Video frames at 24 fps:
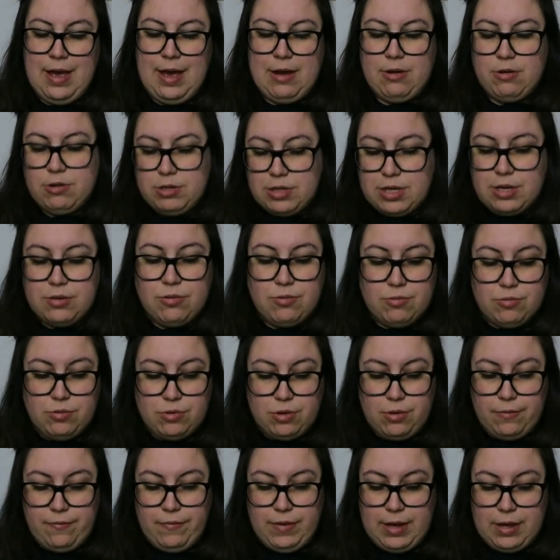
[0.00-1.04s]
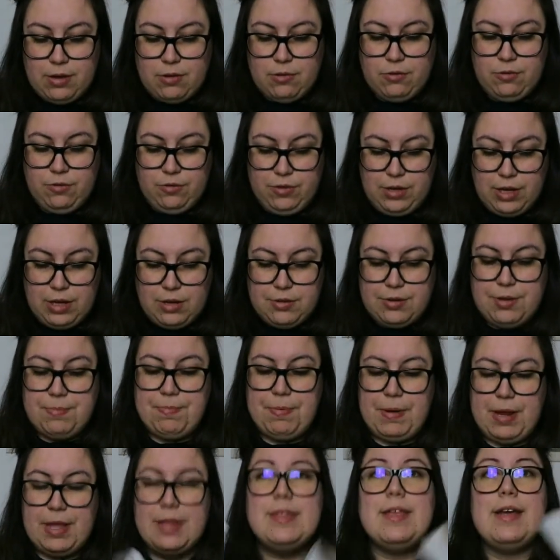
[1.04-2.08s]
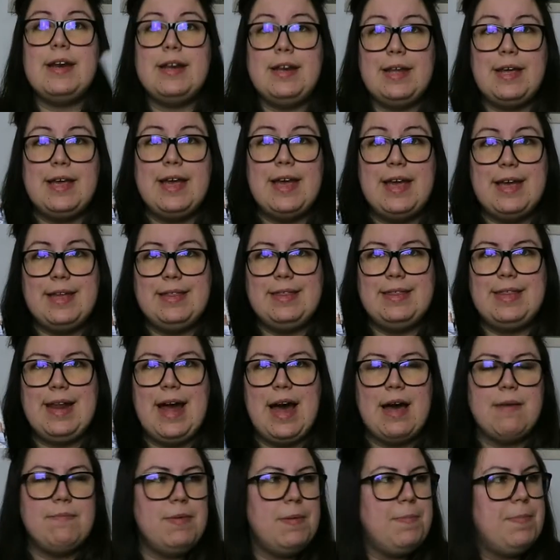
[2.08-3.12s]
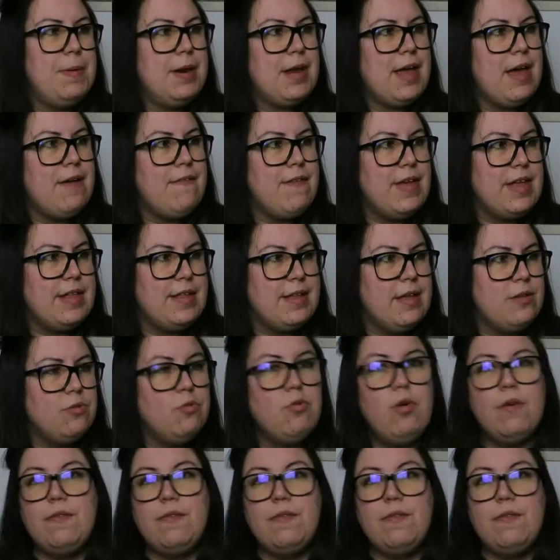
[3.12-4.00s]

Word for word: Oltretutto vi consiglio di prenderli entrambi perché avete due